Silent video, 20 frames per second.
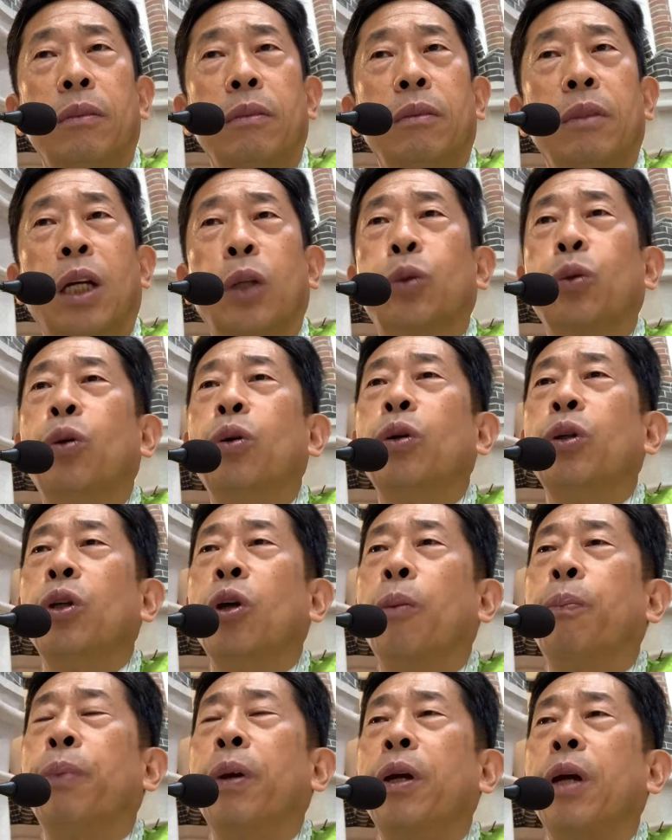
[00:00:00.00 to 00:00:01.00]
나도
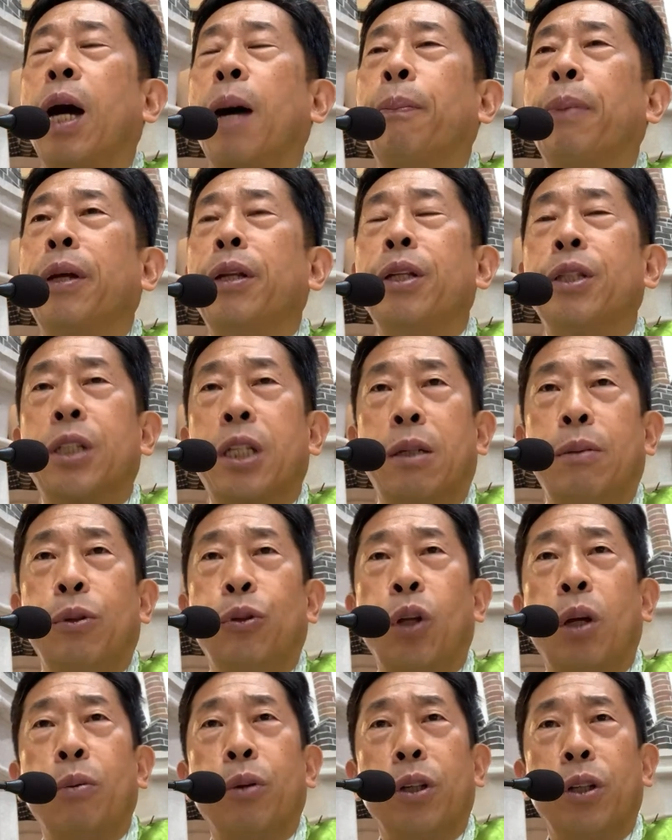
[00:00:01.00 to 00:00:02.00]
옆에, 앞에 있는 사람을
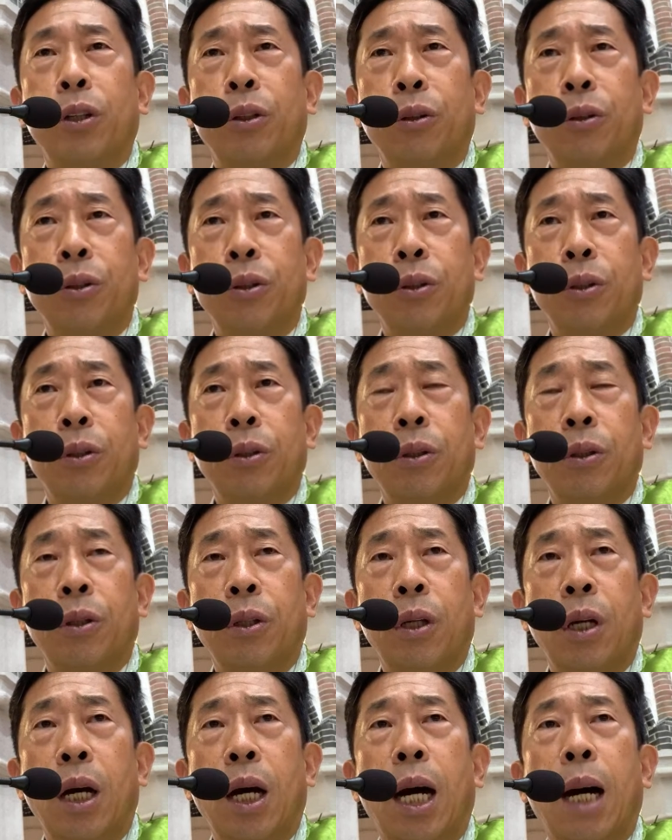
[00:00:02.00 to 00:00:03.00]
돼버리는 거죠.
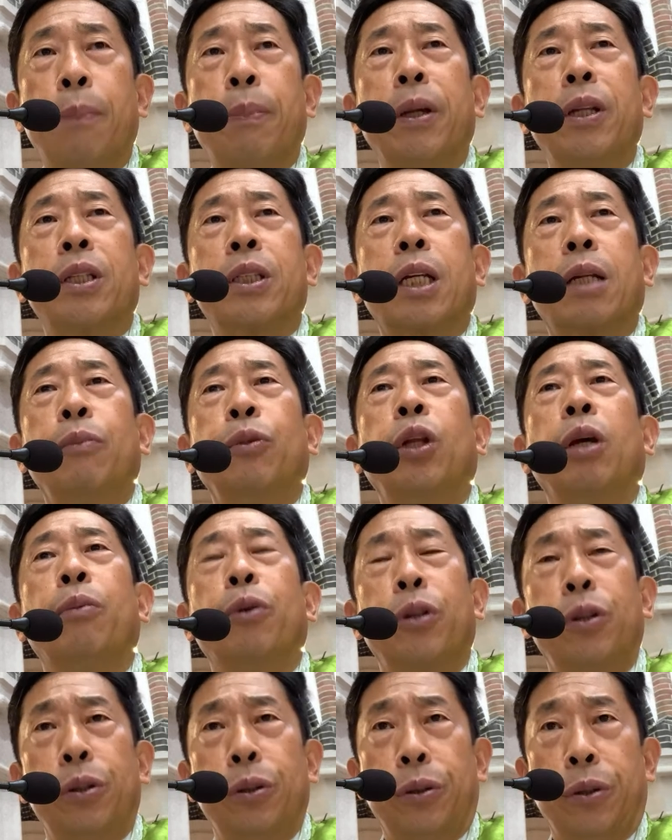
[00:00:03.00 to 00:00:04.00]
앞에 있는 사람이
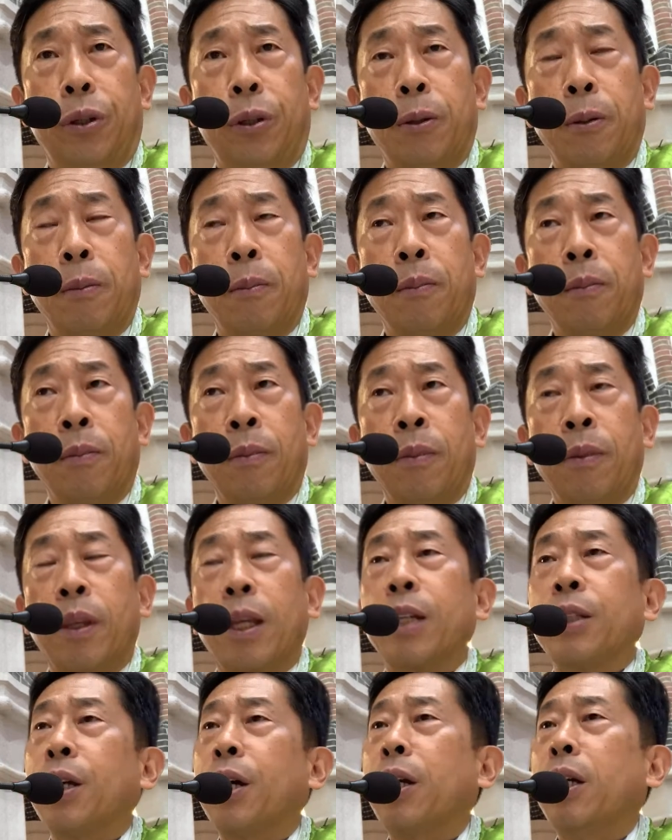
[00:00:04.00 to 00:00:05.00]
돼버리는 거예요.
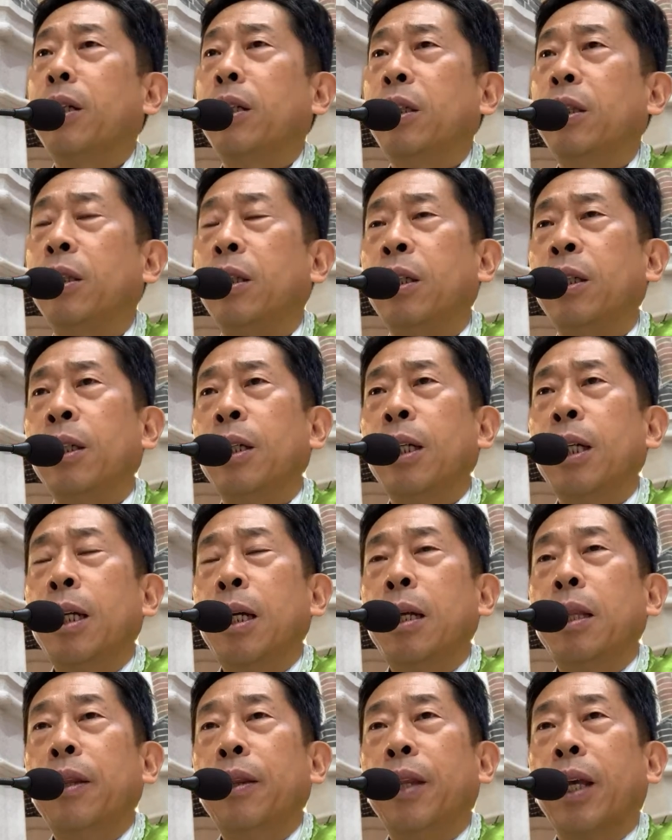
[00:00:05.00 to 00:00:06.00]
사랑은
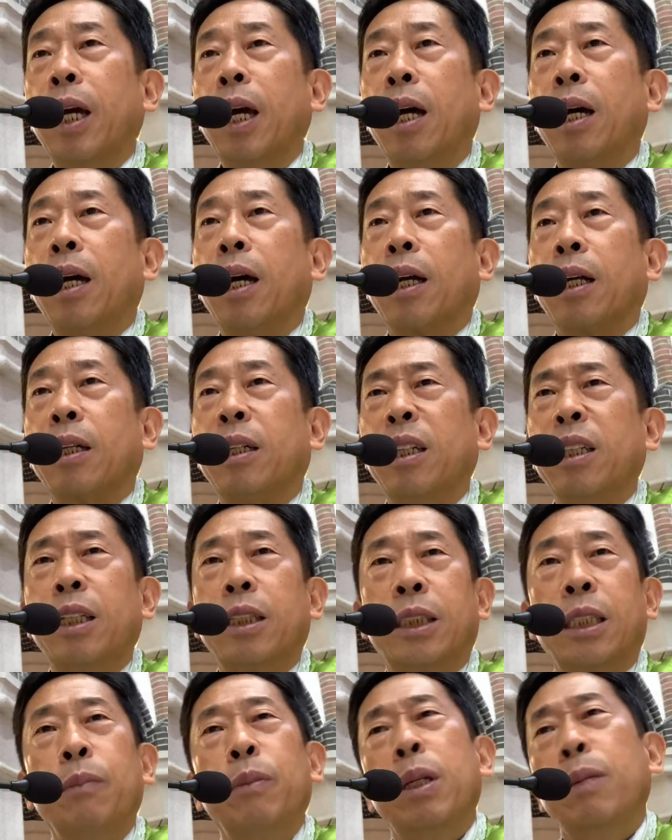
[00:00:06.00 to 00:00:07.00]
내가 그러니까
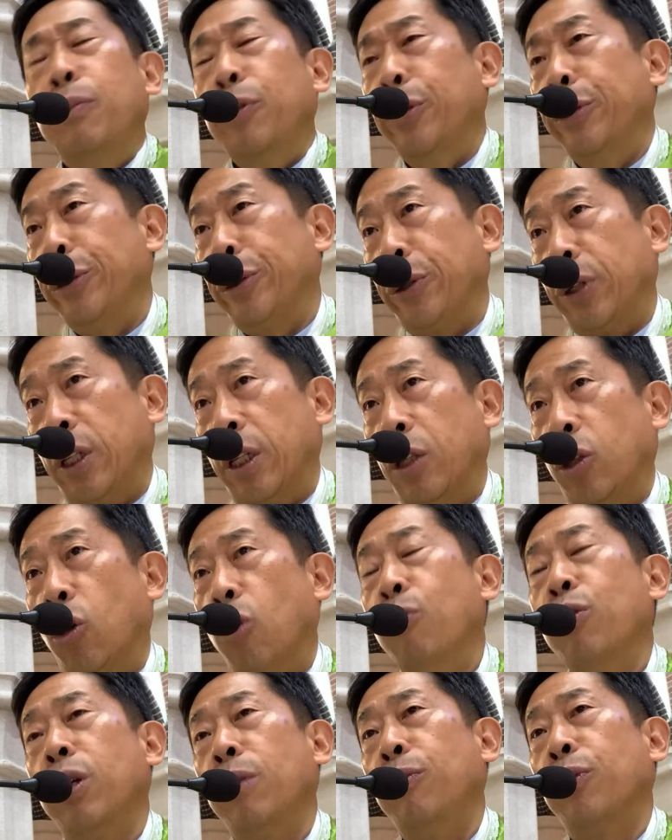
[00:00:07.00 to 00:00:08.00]
참 힘들어요. 이게
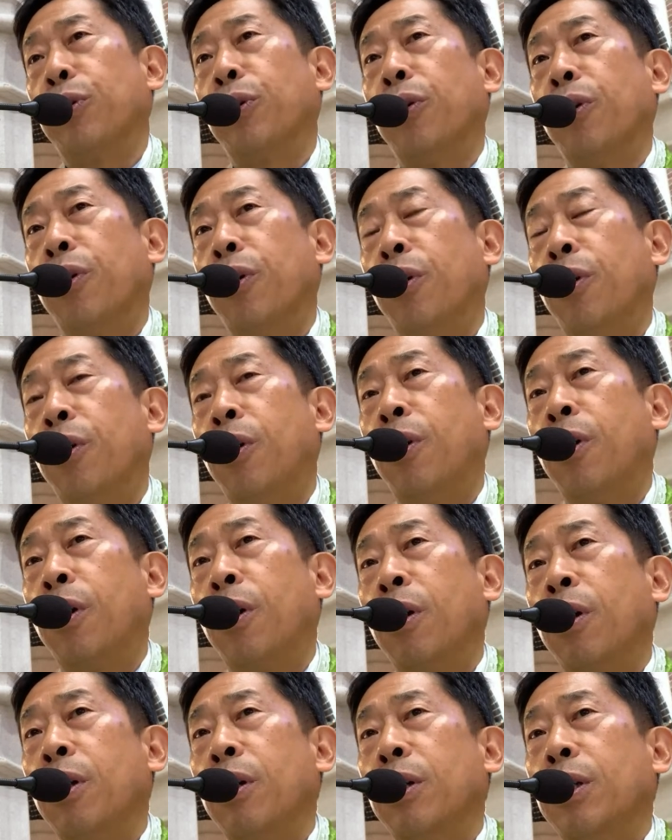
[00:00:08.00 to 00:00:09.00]
너무 힘들어.
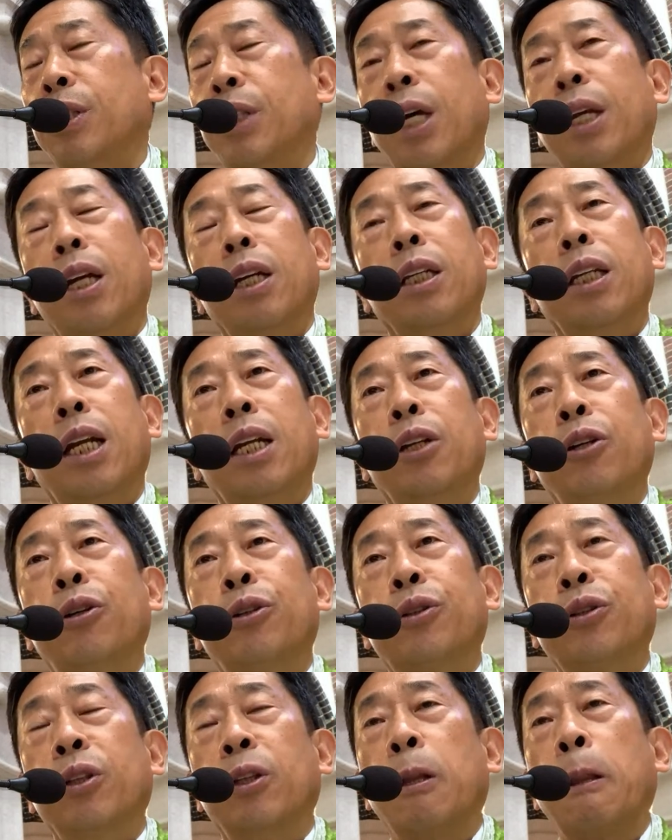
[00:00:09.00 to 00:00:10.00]
사랑이라는
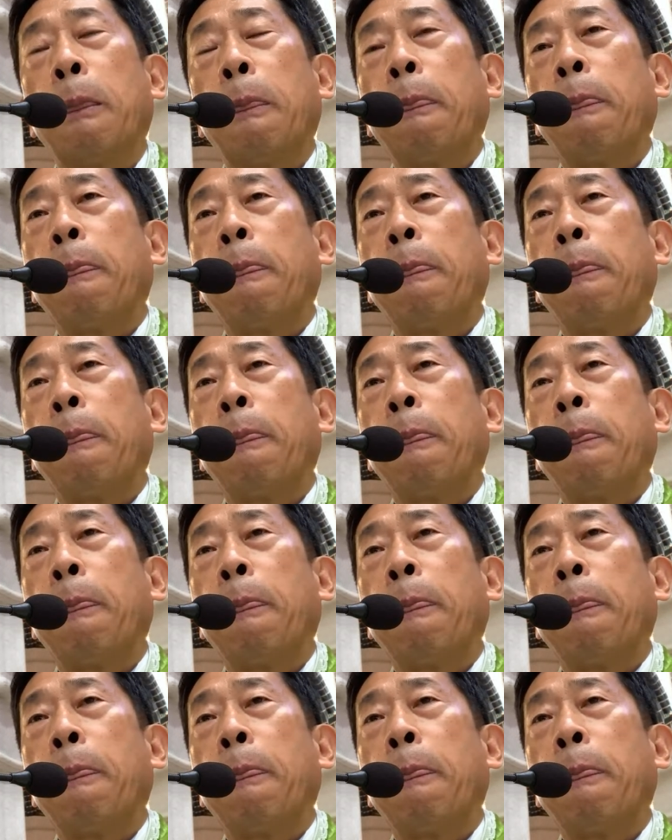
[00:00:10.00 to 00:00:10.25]
것은